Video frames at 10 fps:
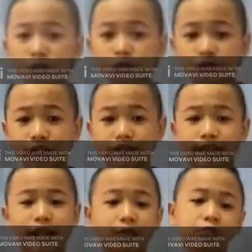natutunan
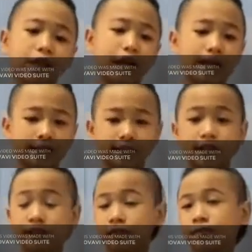sa aking mga
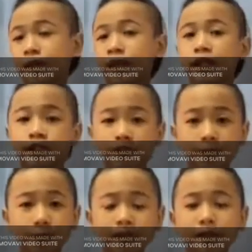aralin. Sa
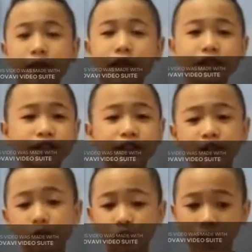iba't ibang
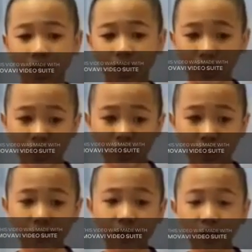asignatura,
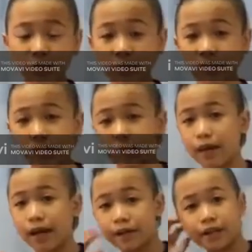kahit ako'y nasa
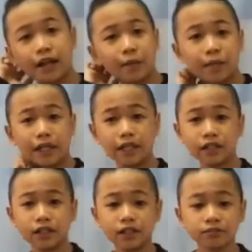bahay lamang.
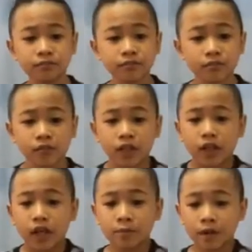
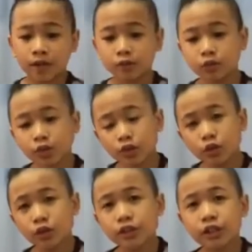Ang mga guro
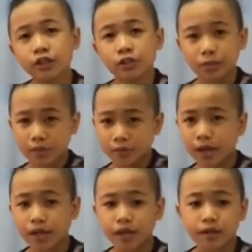ko ay
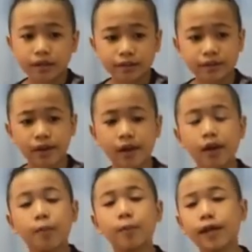nakasabaybay.
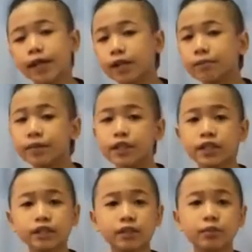Mahirap man
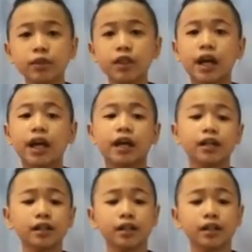sa simula